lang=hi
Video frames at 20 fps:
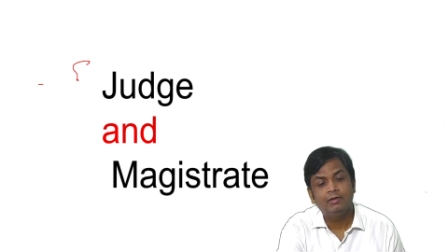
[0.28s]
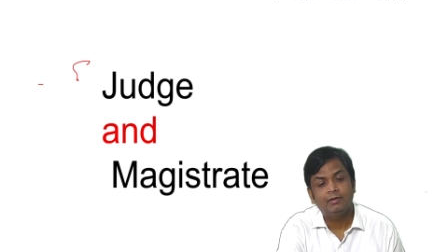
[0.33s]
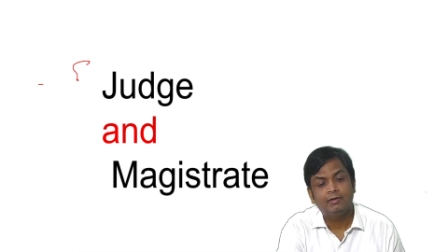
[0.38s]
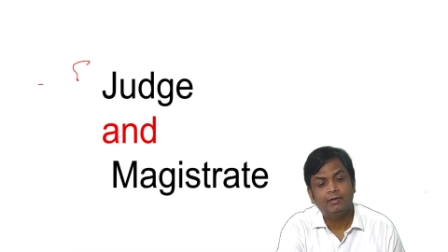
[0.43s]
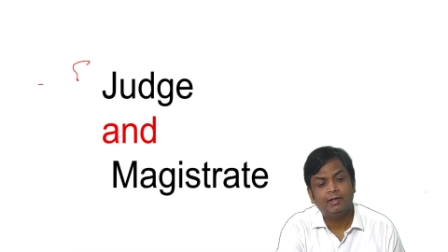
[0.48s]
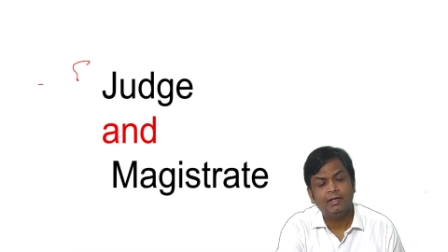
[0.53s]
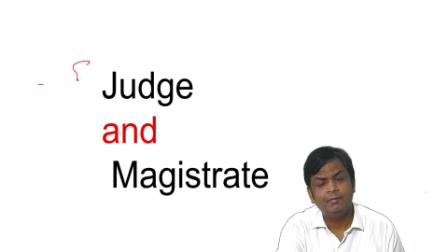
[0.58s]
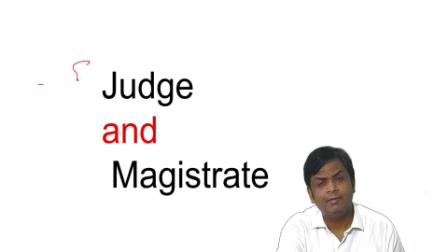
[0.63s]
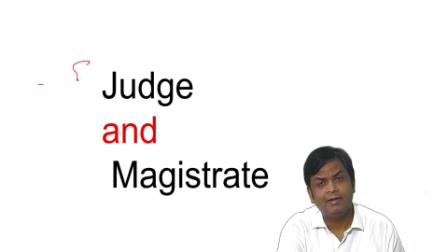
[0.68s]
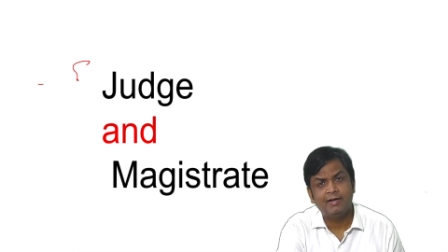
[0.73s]

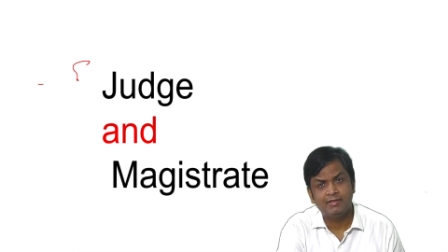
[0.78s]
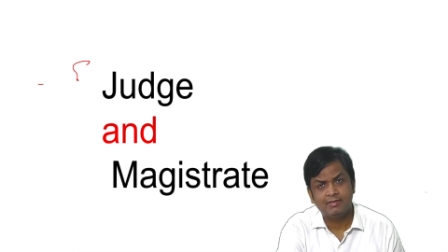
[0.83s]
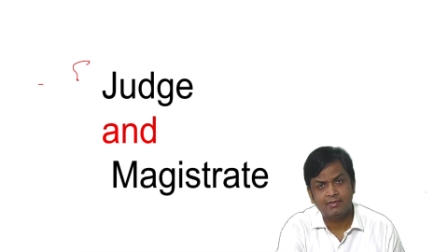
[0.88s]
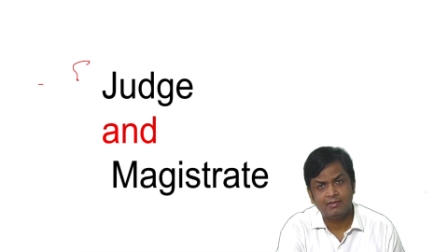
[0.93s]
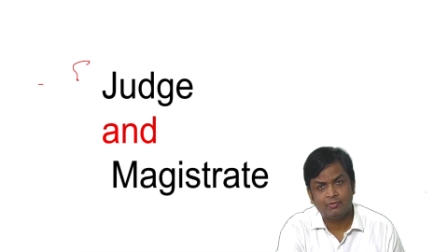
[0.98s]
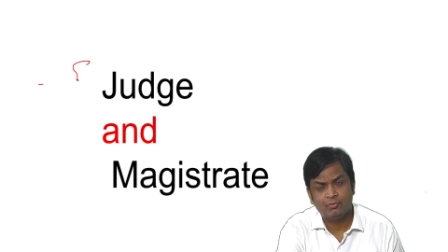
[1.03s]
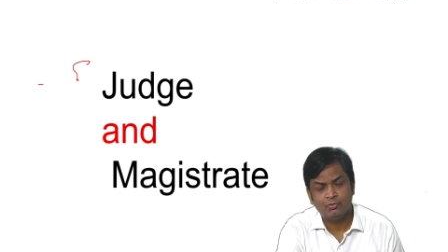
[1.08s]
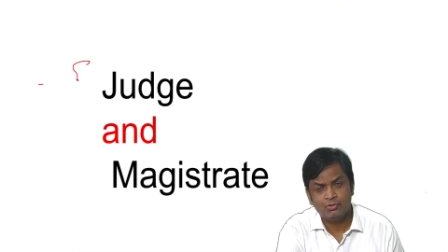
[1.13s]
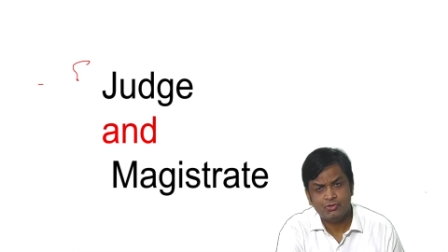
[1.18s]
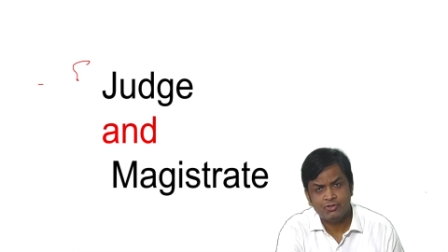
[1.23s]
कई बार ऐसा
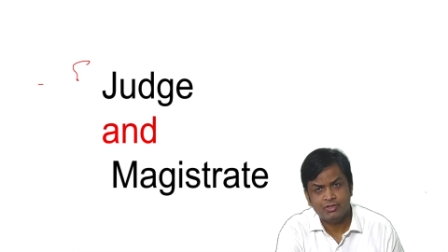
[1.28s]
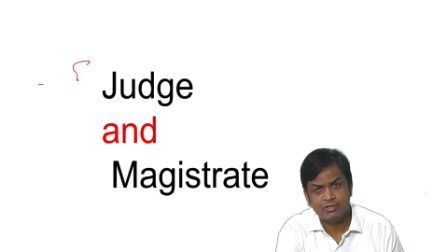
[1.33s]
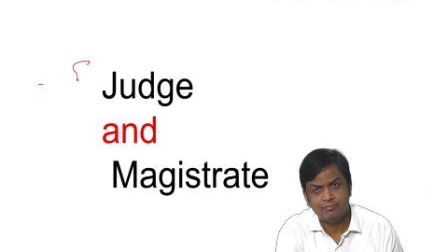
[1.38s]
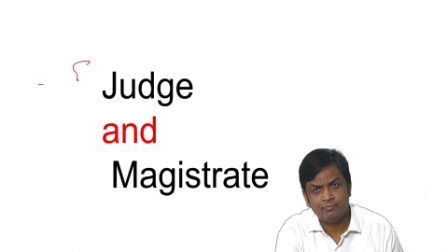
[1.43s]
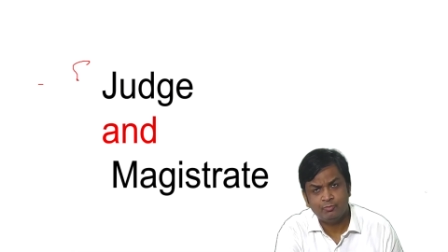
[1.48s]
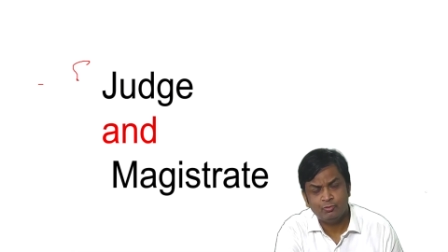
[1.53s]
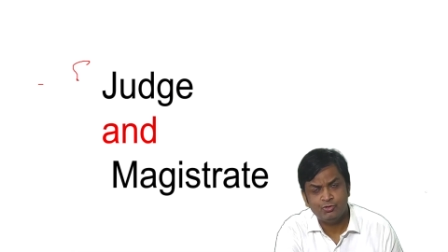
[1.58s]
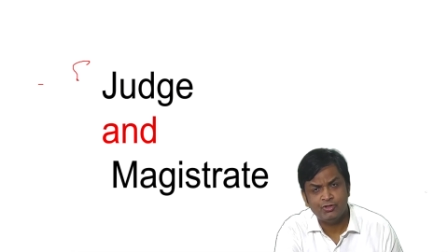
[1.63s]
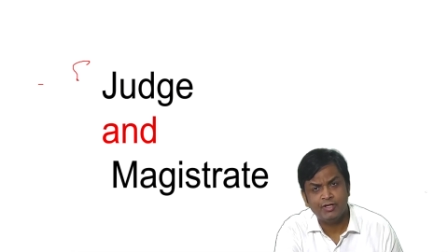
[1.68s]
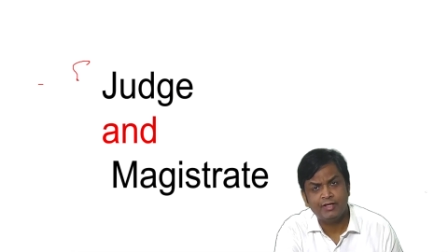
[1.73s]
क्वेश्चन
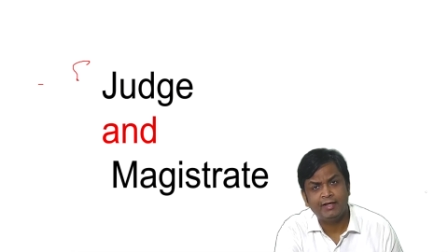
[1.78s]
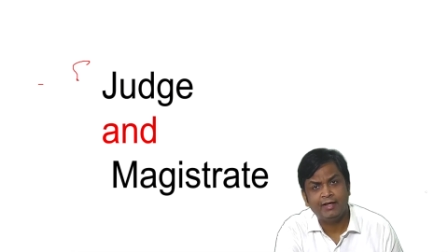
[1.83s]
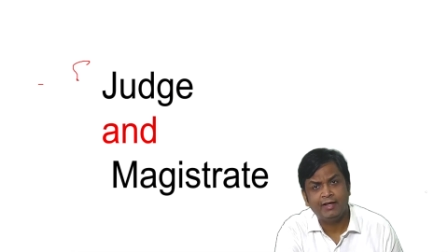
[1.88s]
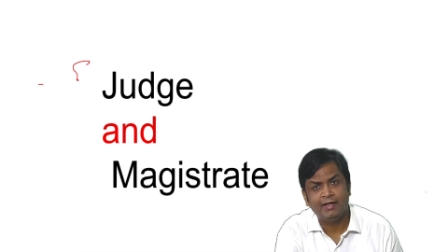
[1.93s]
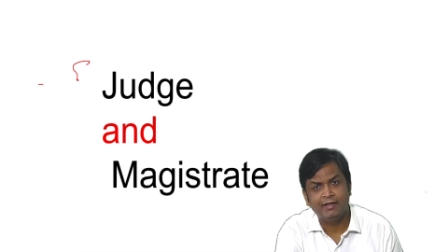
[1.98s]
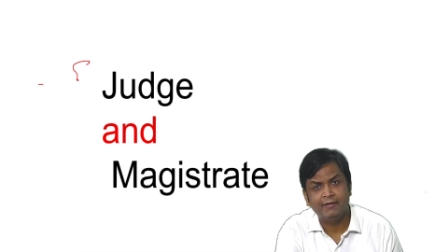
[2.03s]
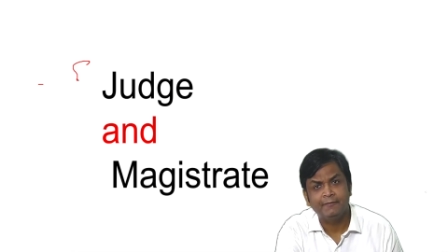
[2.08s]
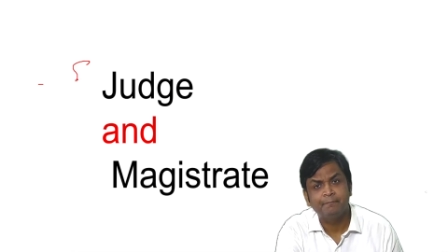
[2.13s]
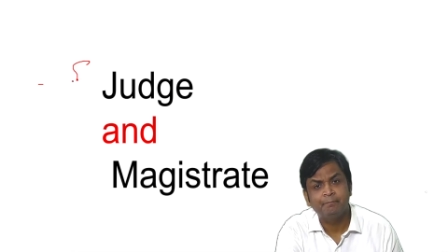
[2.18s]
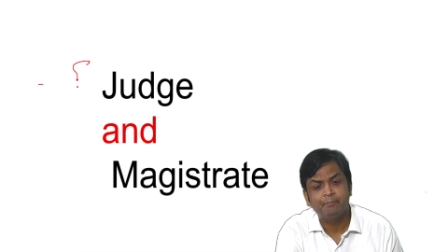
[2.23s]
पूछा गया
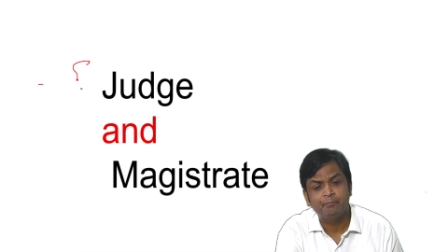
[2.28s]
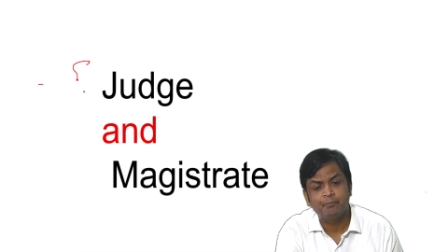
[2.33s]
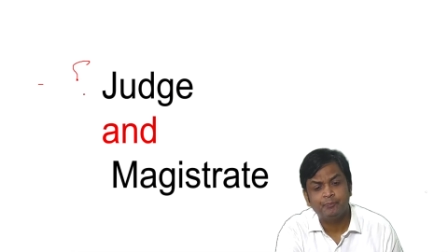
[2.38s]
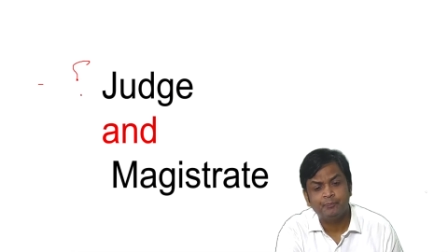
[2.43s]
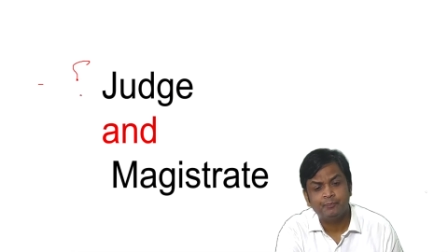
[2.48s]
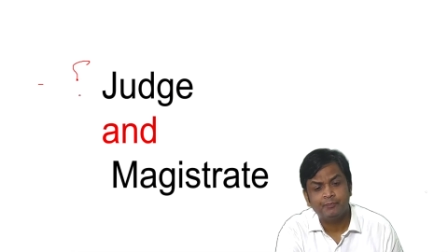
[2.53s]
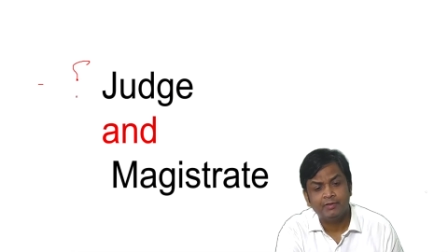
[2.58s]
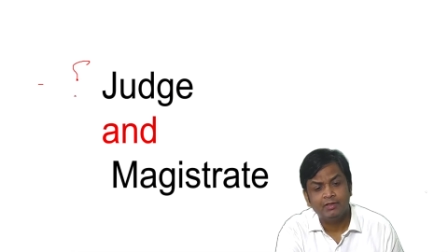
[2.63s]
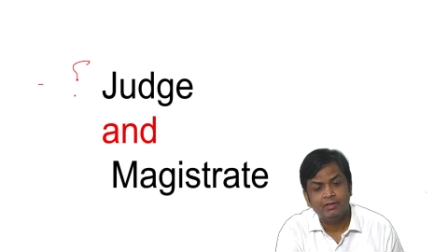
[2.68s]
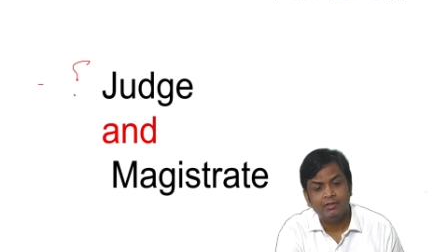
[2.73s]
है
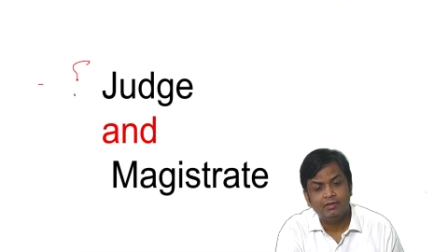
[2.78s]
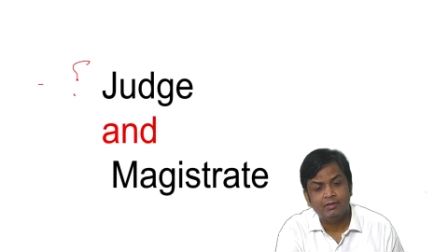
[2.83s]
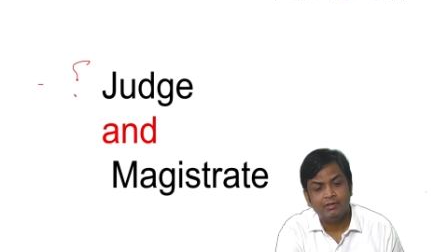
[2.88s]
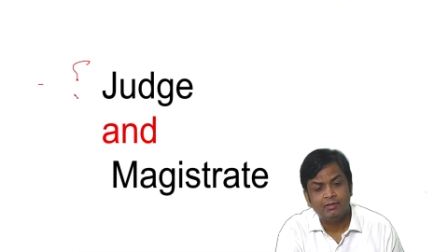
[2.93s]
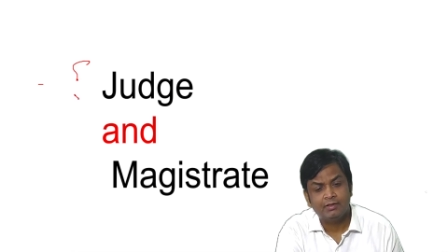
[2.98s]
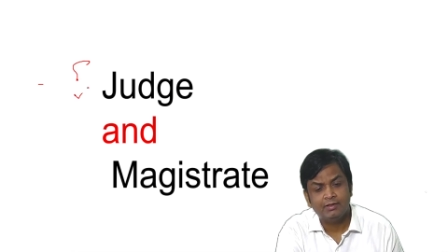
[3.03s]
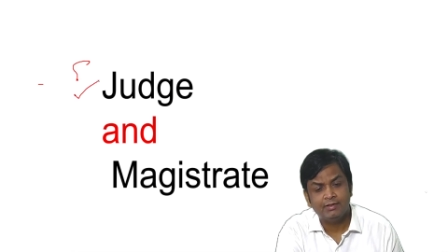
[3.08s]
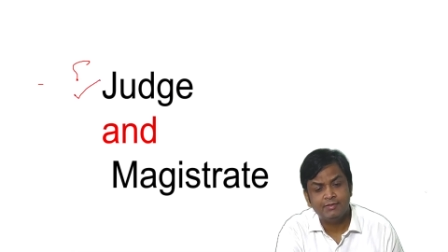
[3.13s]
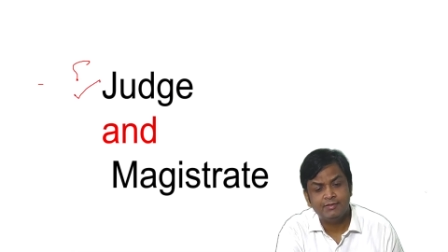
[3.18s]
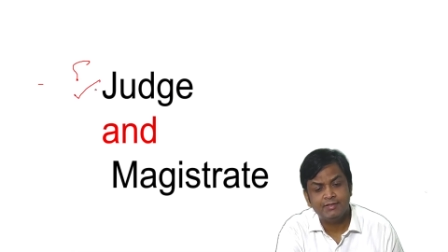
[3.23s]
कि